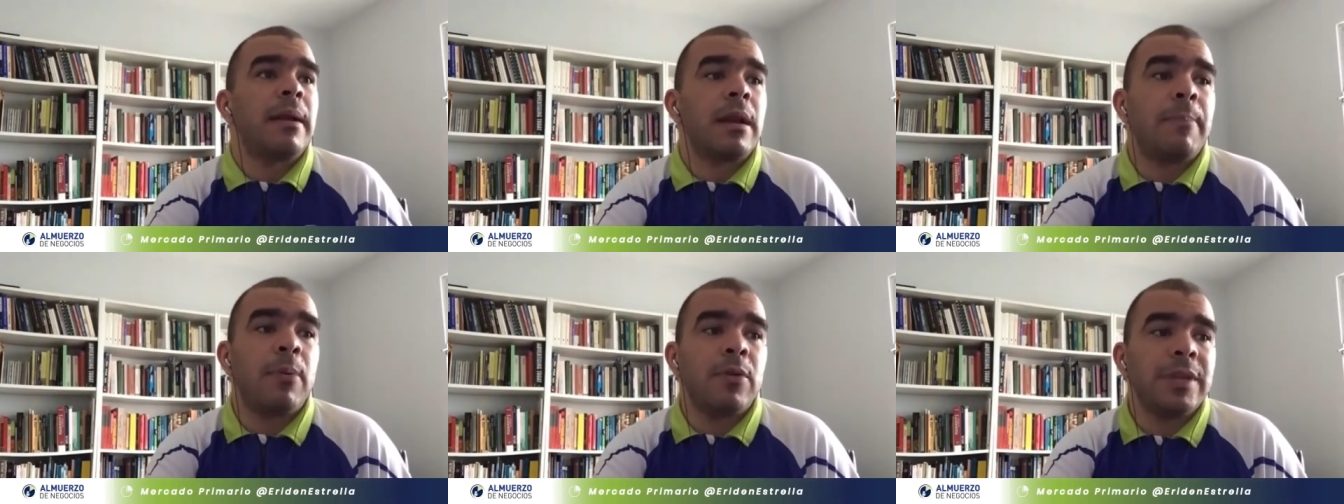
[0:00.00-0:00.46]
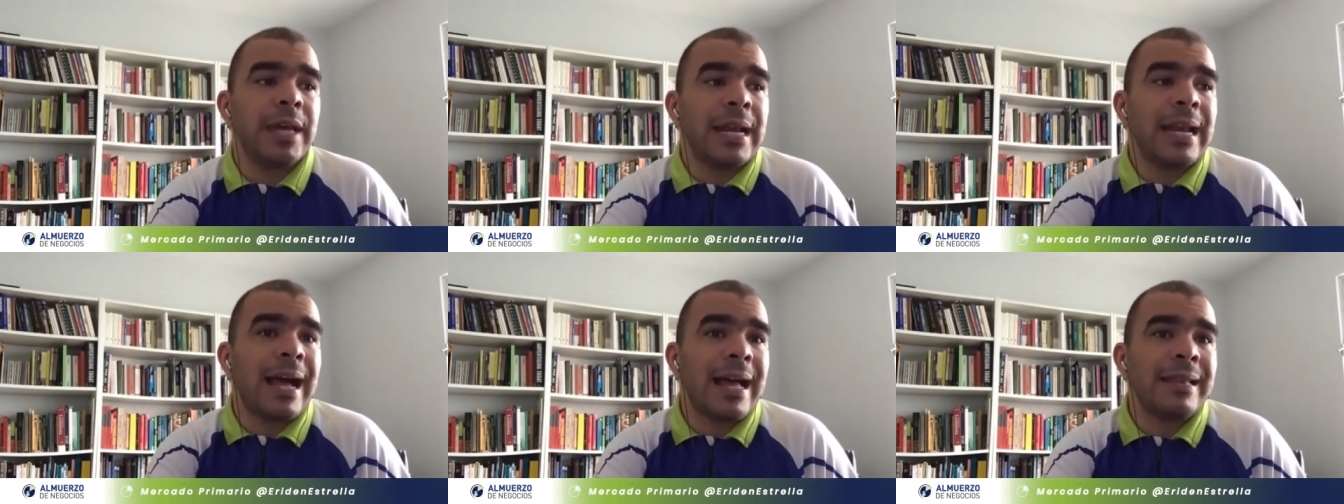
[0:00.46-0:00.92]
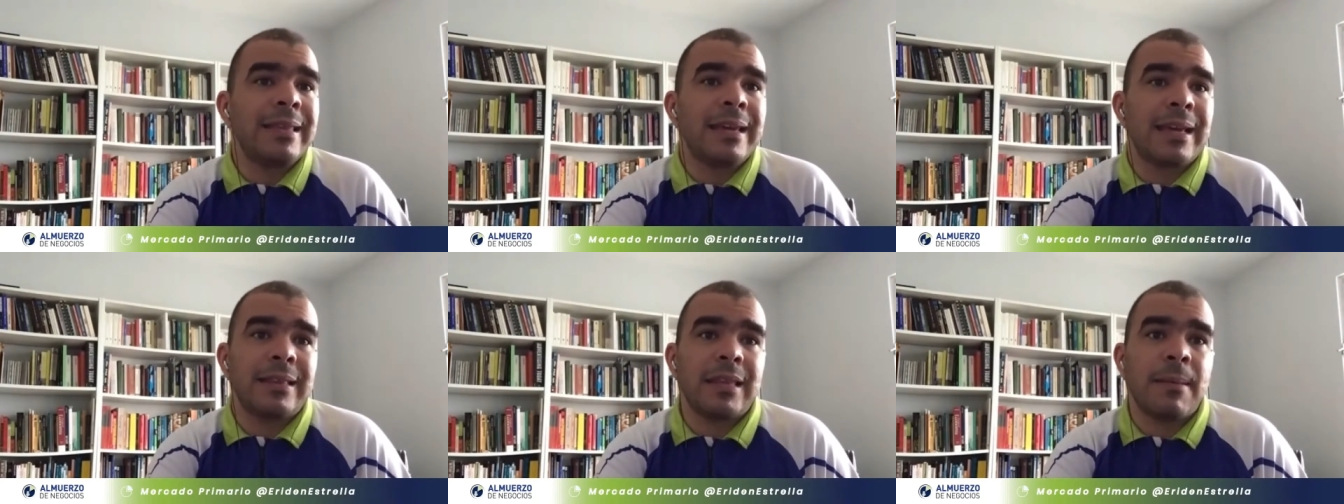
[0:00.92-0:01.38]
responderlas
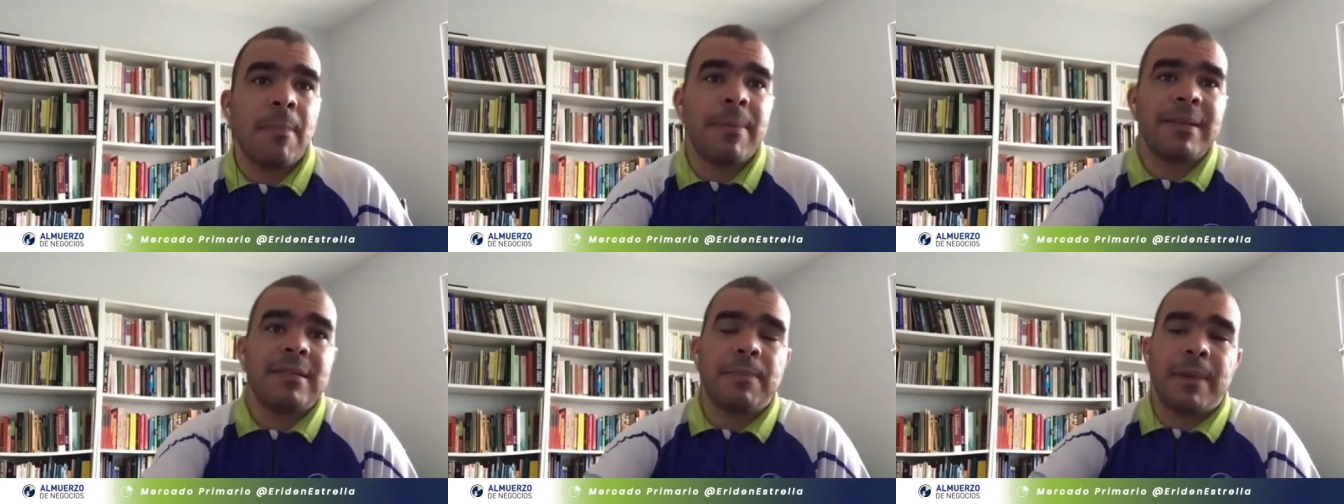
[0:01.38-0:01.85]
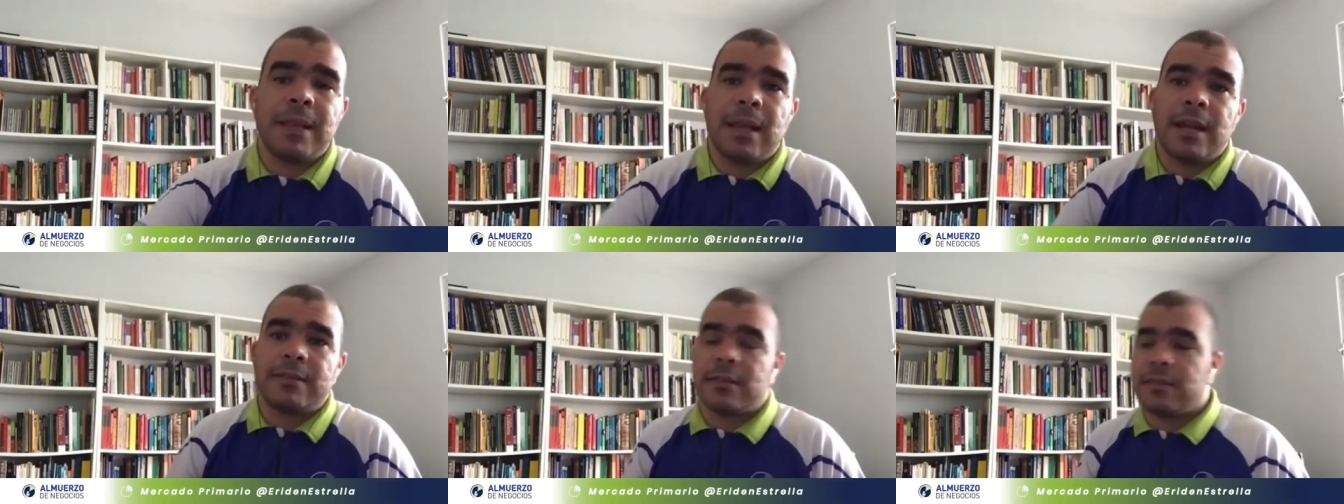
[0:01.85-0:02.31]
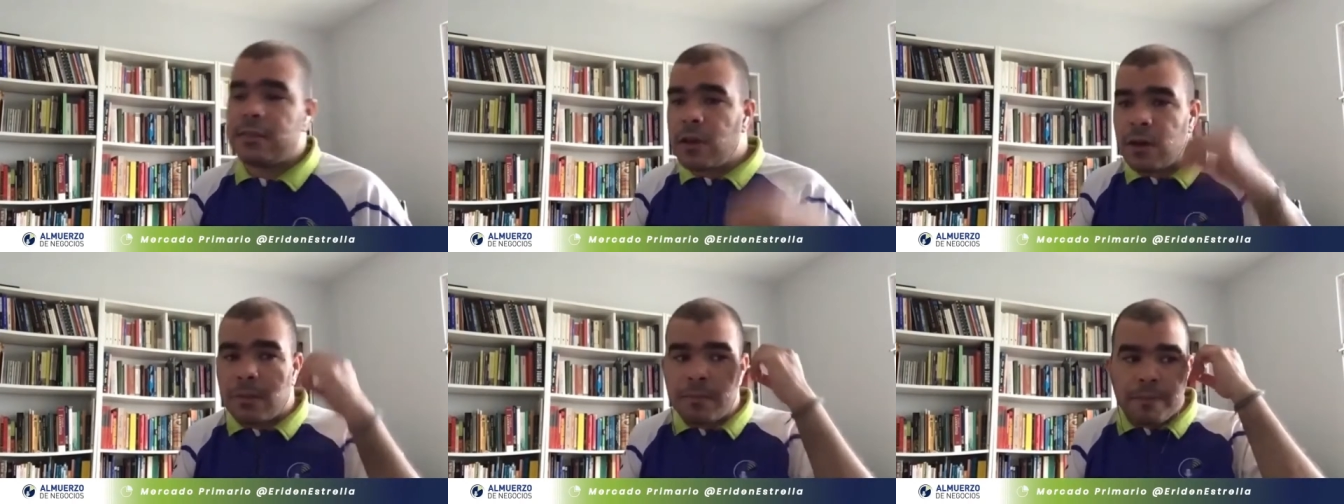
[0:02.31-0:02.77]
antes que el tema principal de la
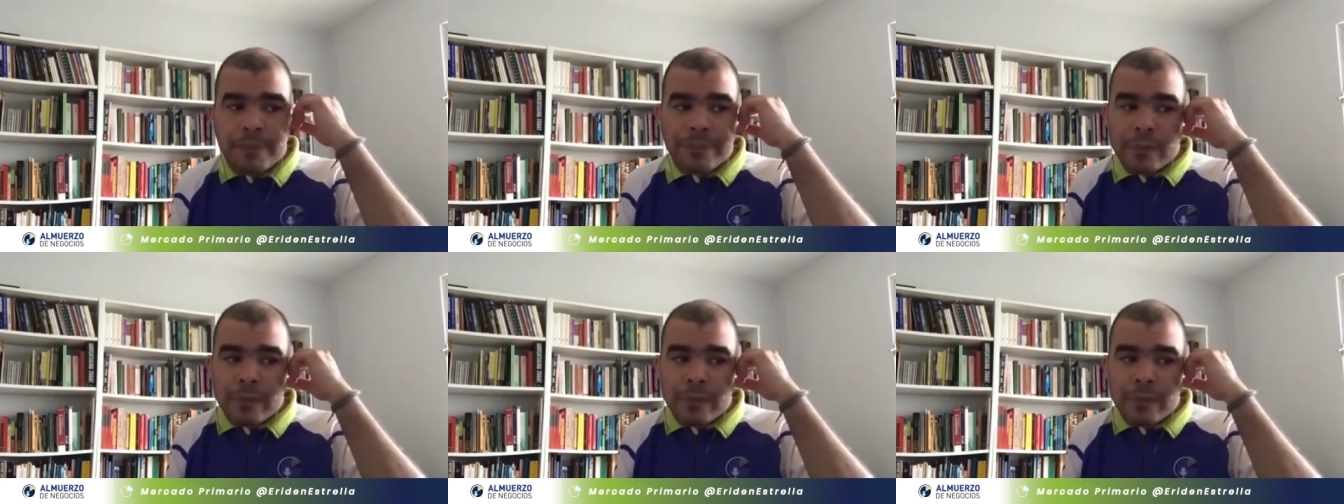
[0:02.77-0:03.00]
sección.